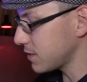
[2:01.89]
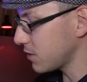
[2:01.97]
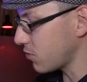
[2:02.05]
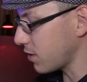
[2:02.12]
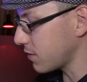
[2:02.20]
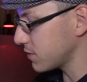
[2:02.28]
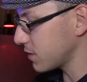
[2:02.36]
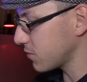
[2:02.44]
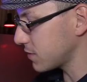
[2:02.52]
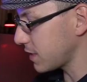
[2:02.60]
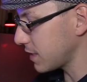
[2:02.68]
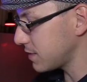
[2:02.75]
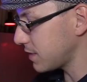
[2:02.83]
essa troca, você
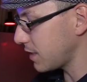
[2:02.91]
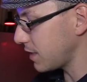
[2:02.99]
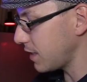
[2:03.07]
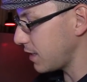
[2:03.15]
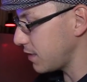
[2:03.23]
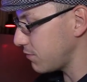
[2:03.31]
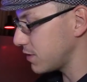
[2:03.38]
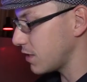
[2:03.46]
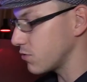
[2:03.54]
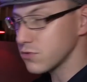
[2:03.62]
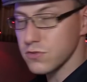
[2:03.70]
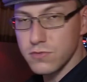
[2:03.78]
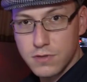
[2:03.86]
consegue estender aí a vida
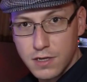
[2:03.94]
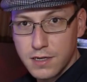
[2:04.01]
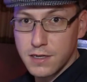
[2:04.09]
útil